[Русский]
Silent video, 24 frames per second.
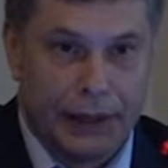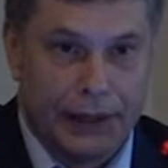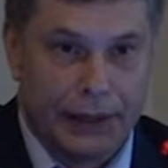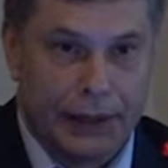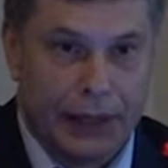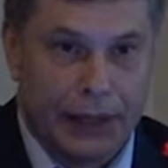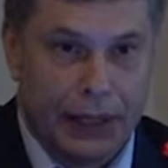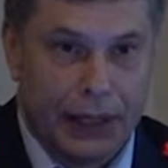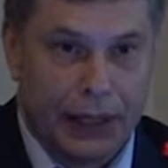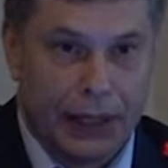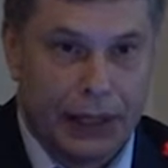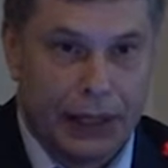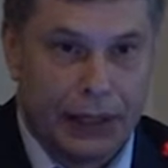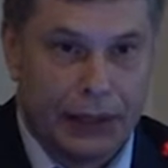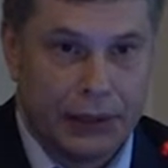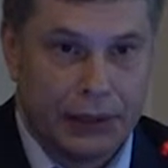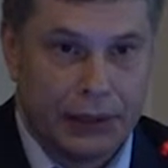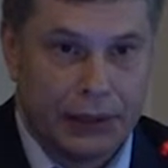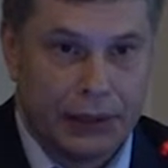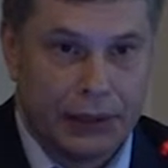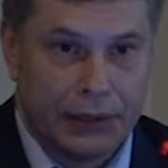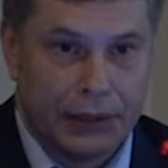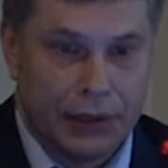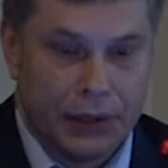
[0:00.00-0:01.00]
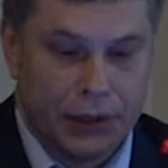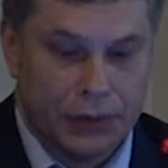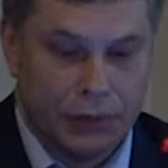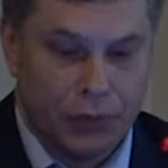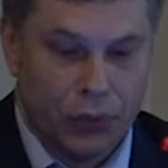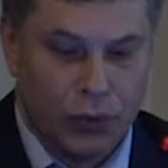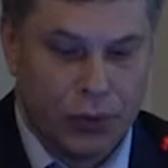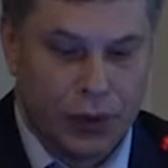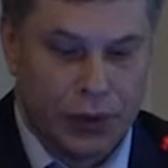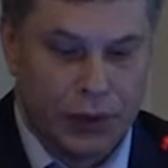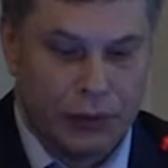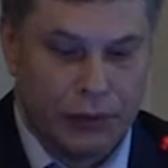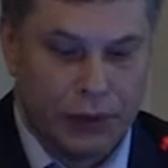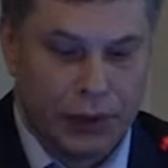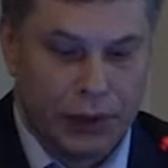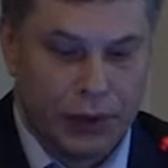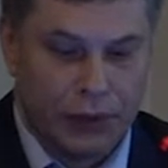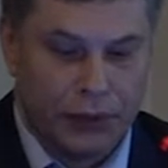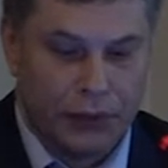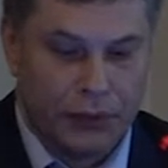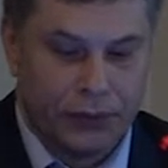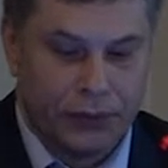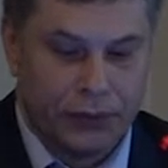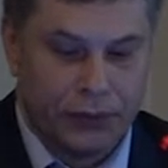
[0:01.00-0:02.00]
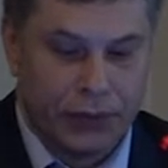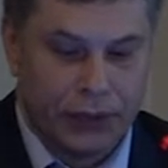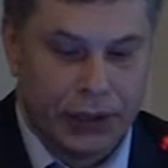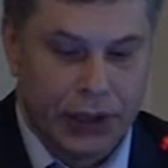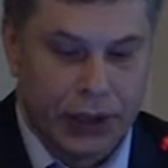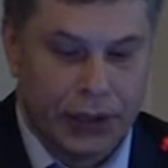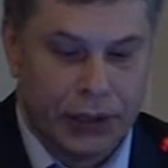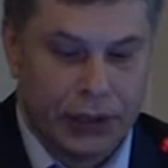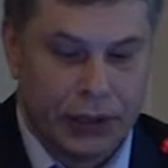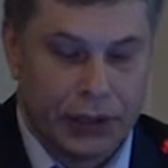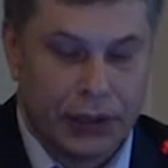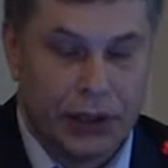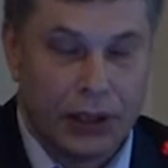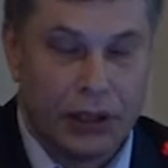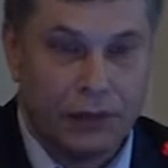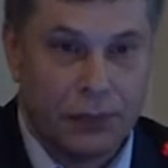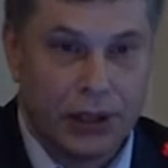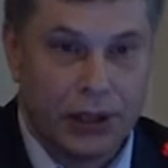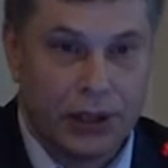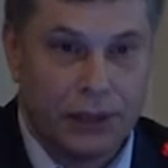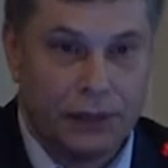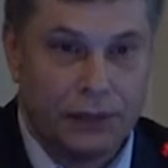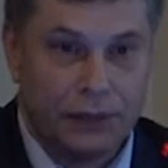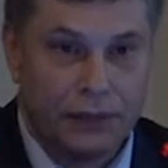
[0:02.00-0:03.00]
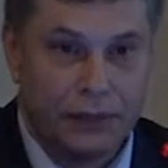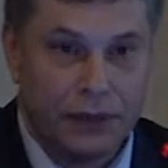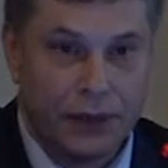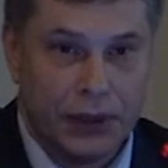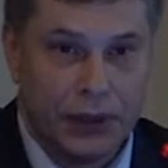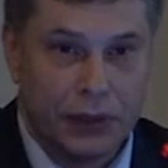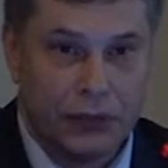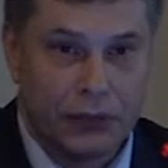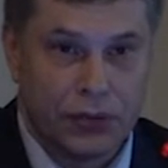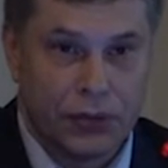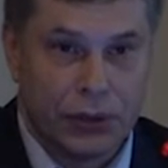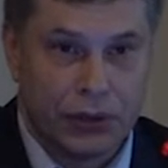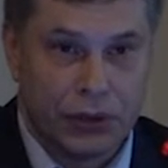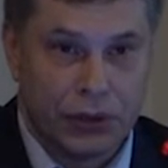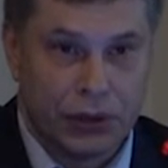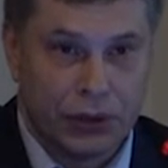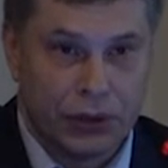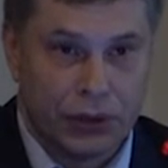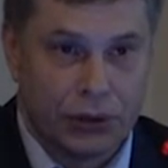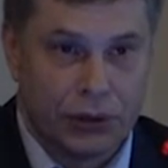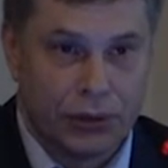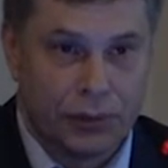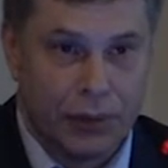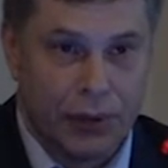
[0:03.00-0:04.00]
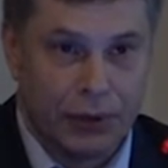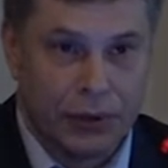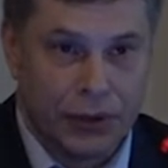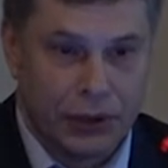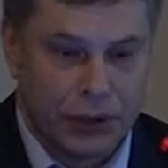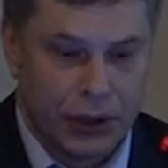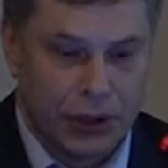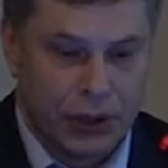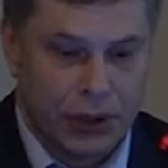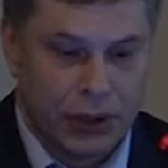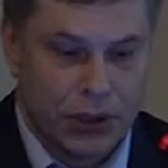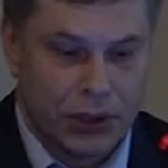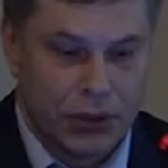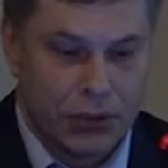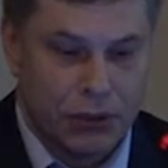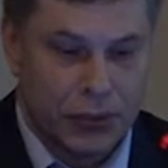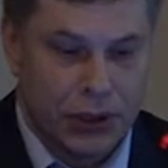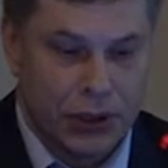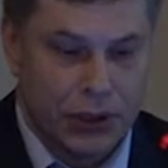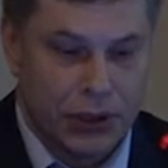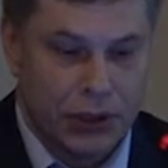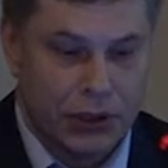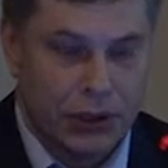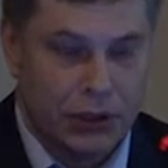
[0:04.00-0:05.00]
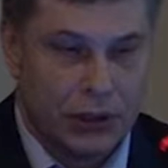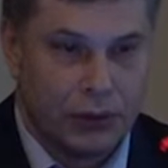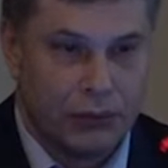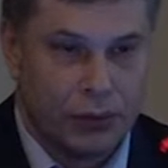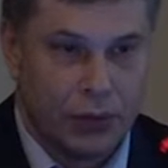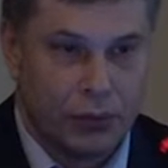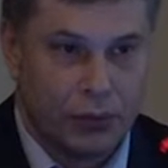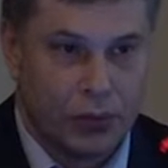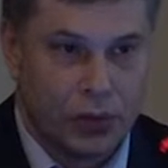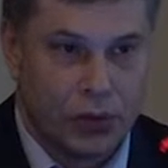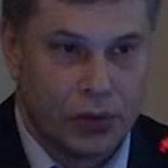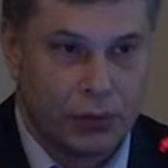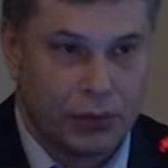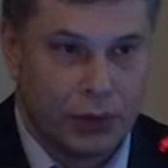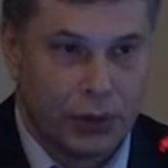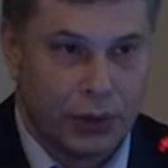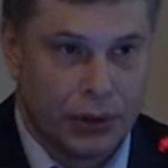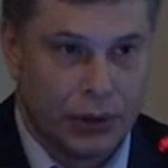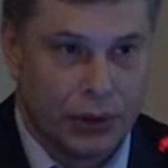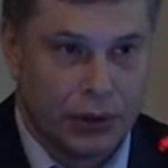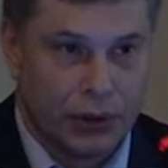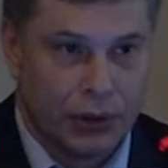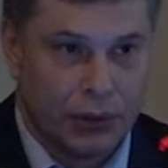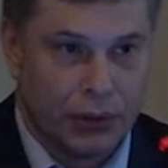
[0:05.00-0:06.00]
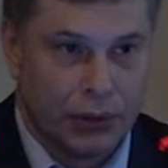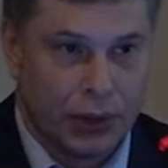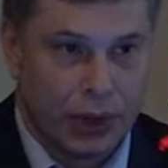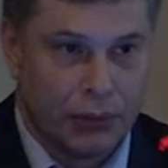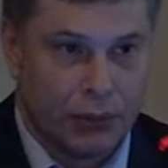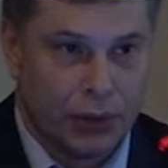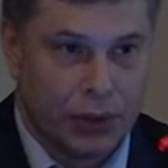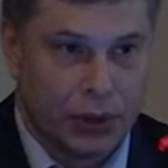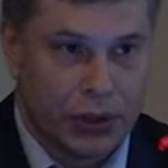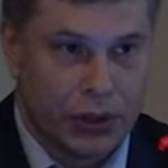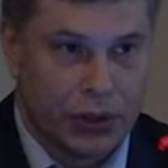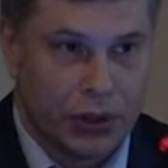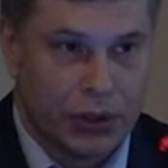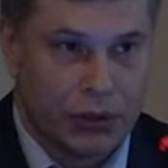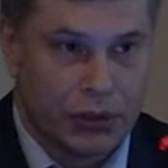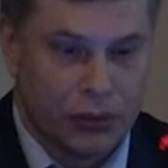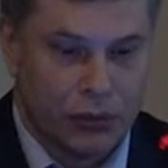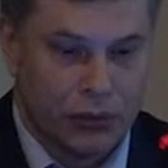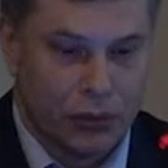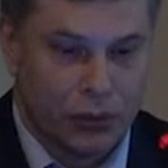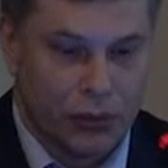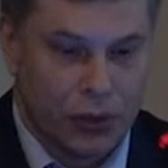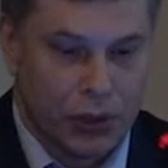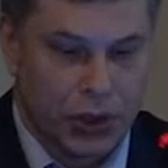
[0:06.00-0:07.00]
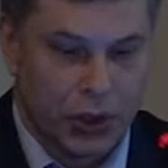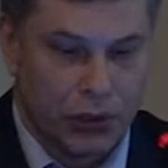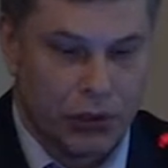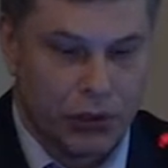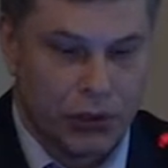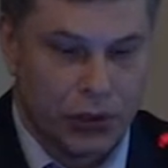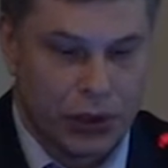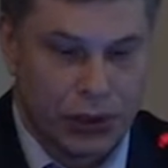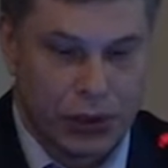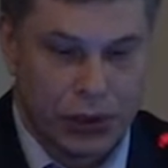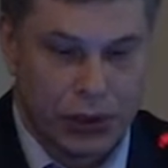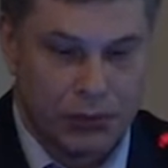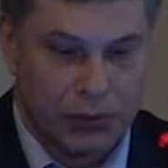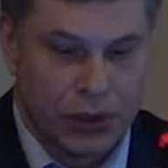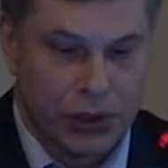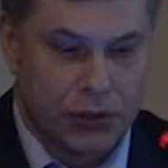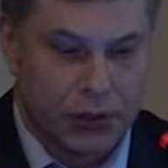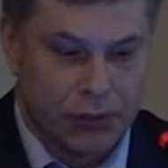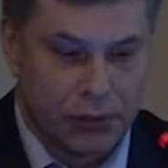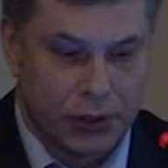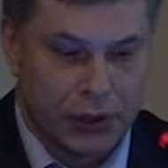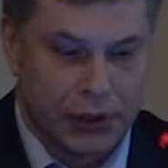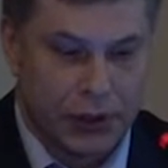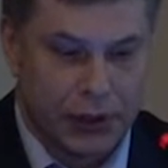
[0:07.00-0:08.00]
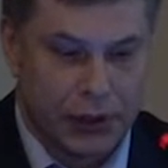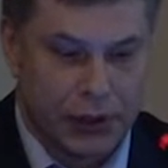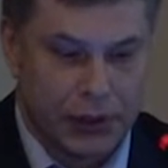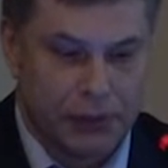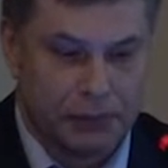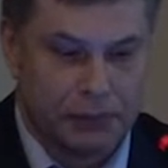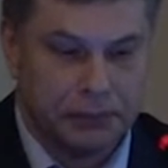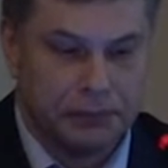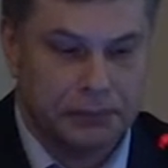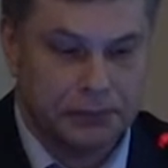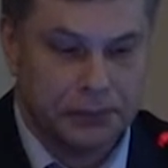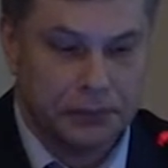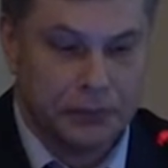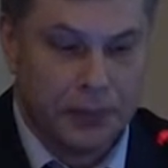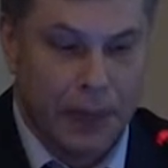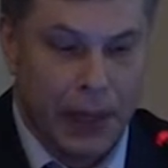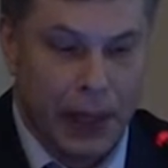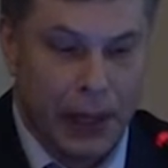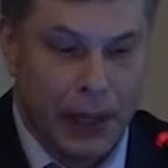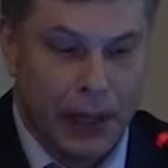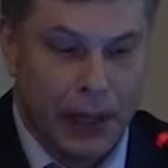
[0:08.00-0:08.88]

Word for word: А, для э, использования вот этих элементов не нужны дополнительные инструменты, и мы можем работать с общехирургическим инструментарием.